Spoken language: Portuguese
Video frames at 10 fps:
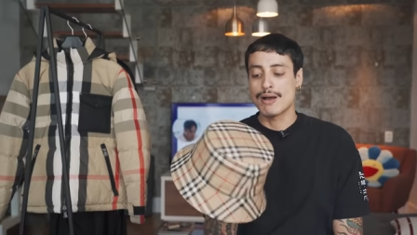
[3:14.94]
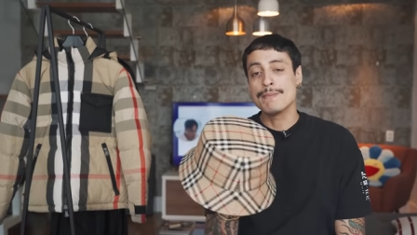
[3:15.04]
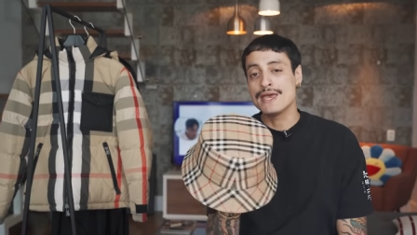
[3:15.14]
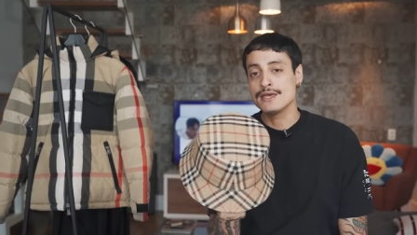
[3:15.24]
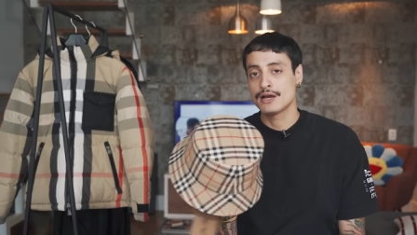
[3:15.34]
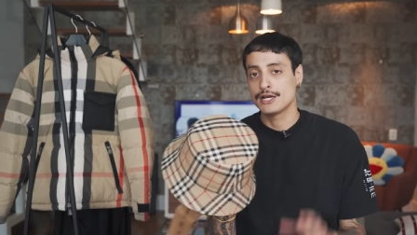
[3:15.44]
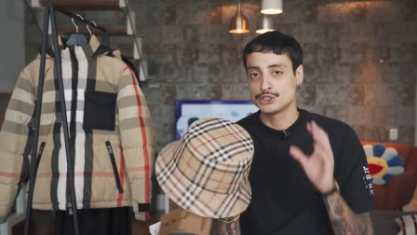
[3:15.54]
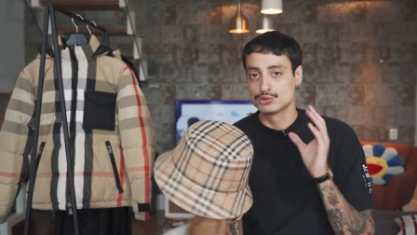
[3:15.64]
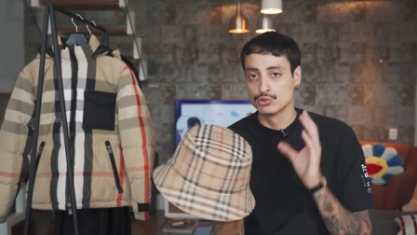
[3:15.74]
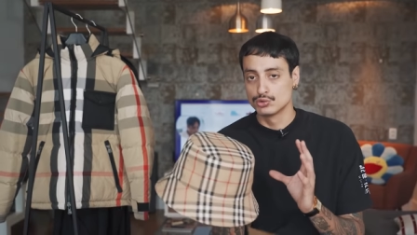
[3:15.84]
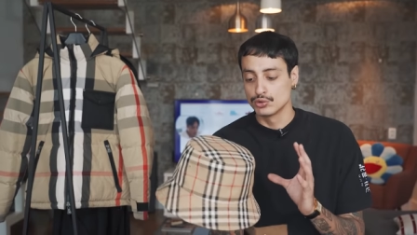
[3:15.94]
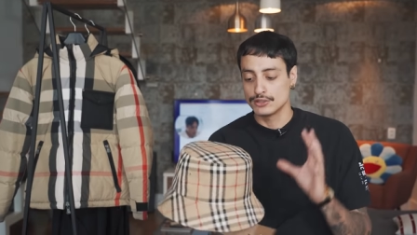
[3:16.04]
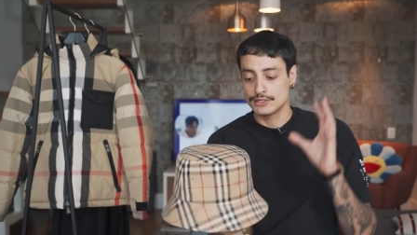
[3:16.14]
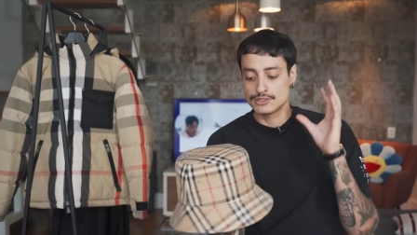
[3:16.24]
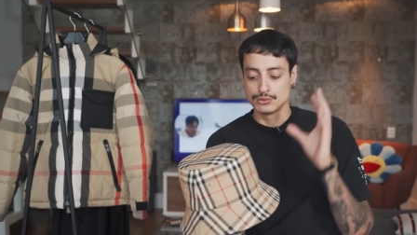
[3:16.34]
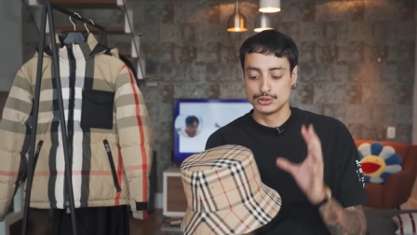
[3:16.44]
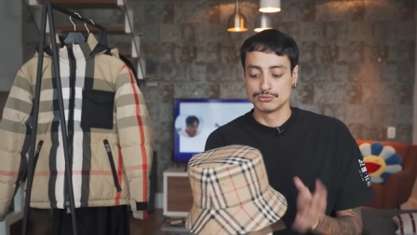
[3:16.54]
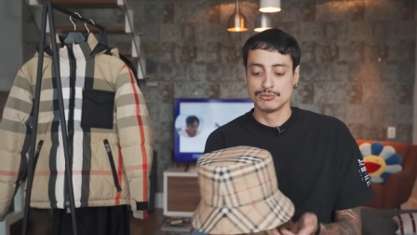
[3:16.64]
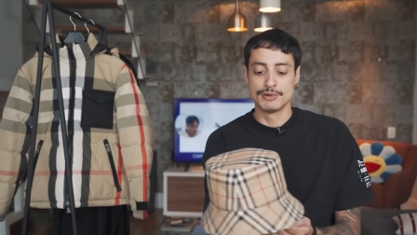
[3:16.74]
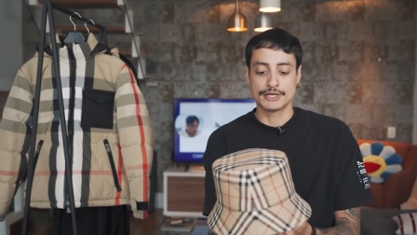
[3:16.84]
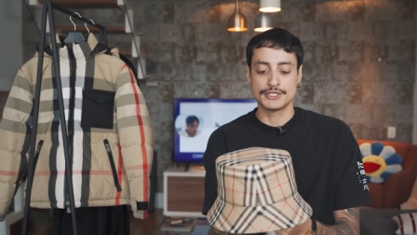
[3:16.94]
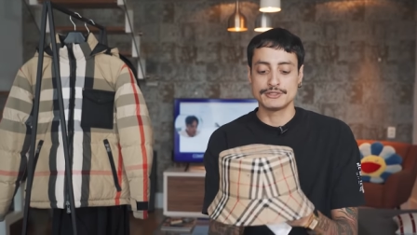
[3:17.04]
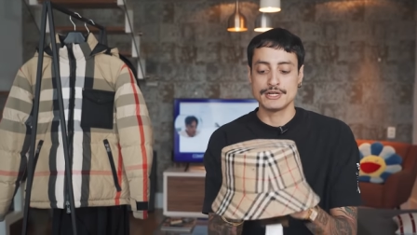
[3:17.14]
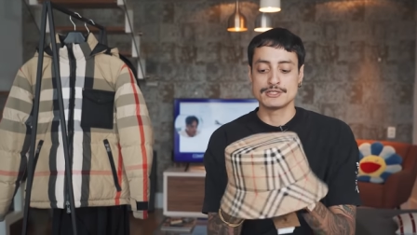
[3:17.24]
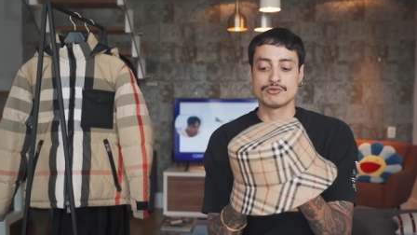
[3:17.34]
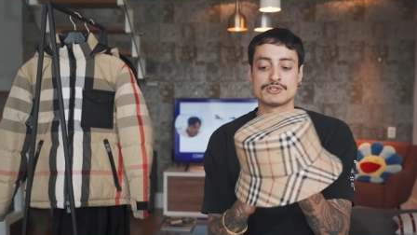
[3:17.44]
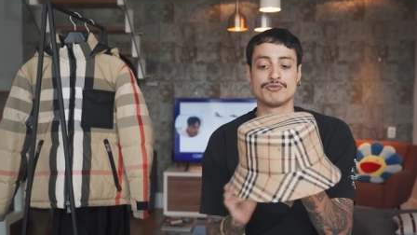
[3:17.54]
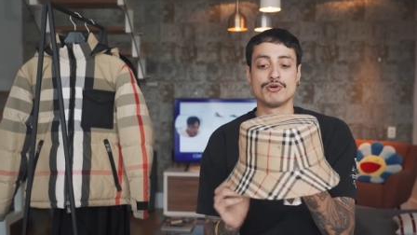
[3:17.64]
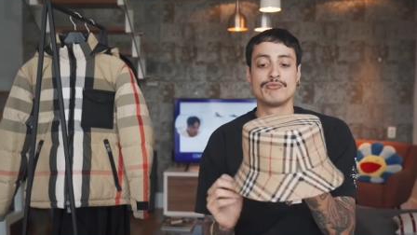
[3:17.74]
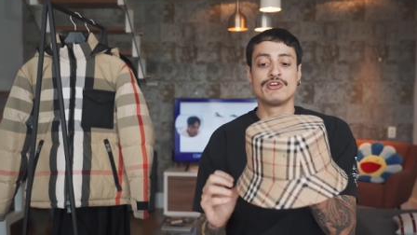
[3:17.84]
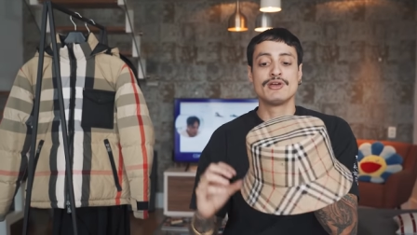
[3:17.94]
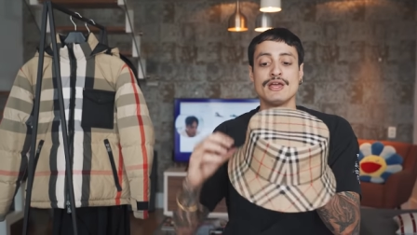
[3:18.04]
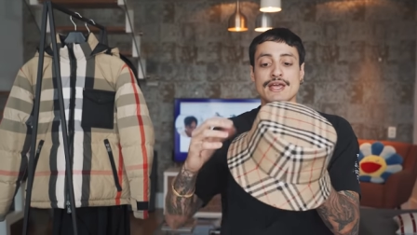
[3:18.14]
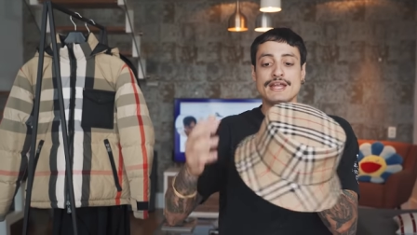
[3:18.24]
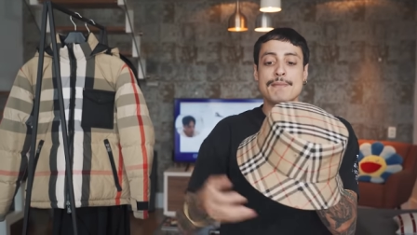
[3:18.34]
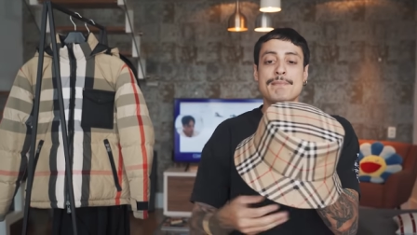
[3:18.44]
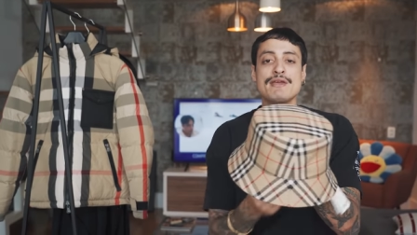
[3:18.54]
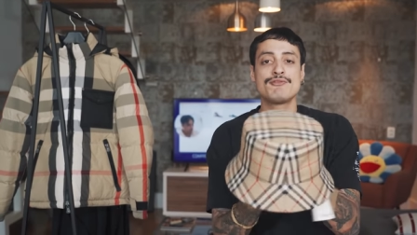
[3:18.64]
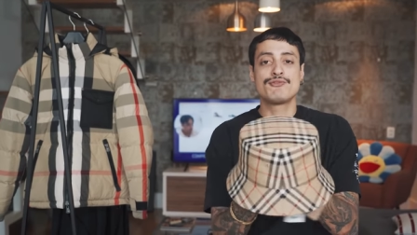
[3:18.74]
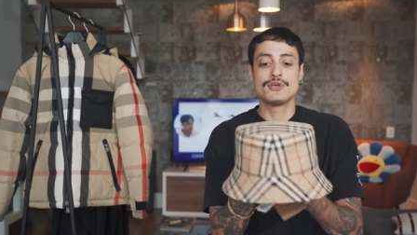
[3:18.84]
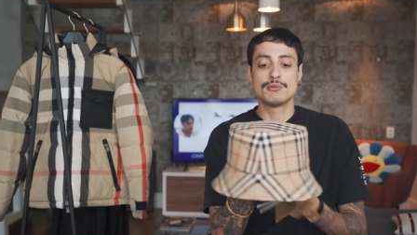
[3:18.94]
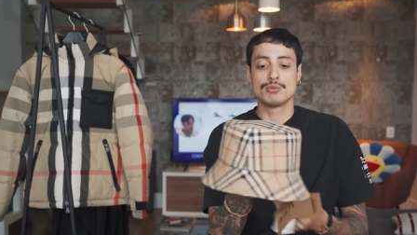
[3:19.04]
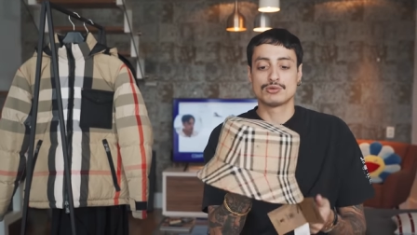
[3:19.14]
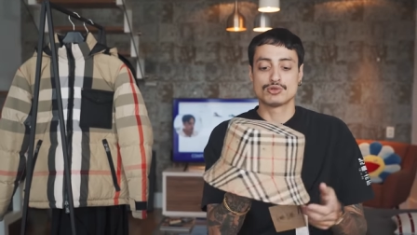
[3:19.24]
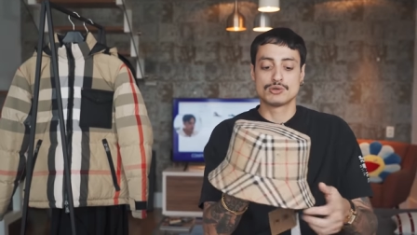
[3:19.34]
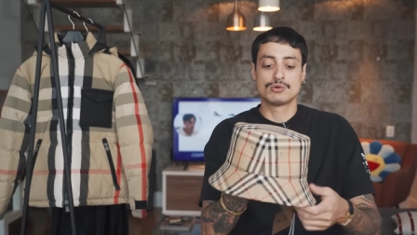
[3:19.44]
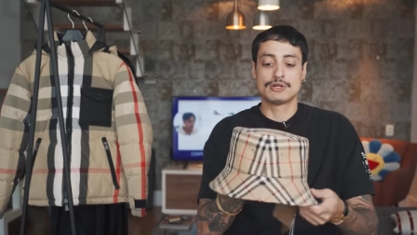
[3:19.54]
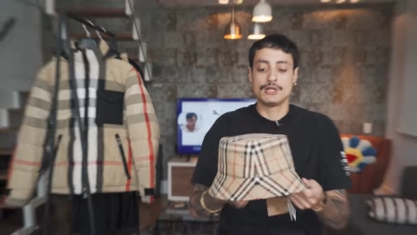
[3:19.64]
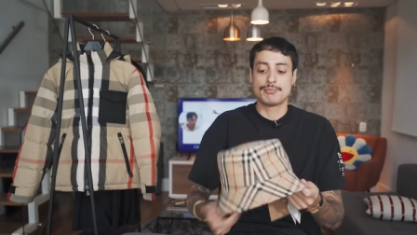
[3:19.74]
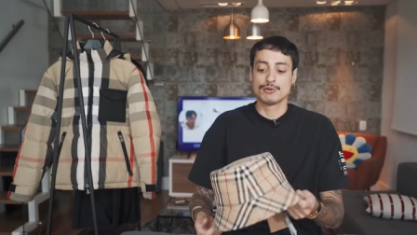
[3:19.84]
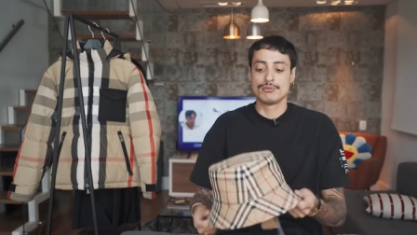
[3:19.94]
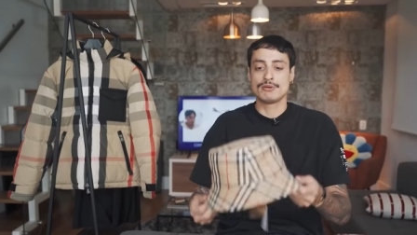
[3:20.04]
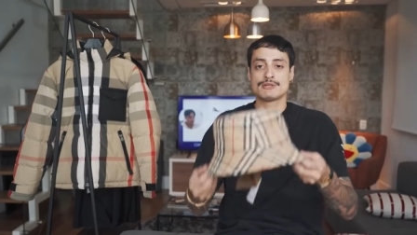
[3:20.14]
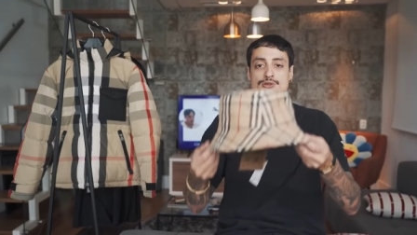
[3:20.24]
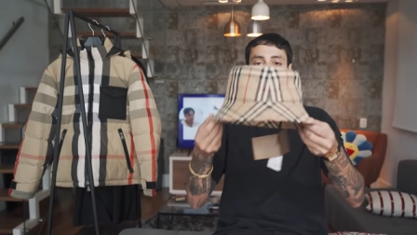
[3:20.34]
amei a estrutura desse último bucket dele, se você for ver, ele é bem firme, ó. Eu tô segurando ele pelo meio, mas se eu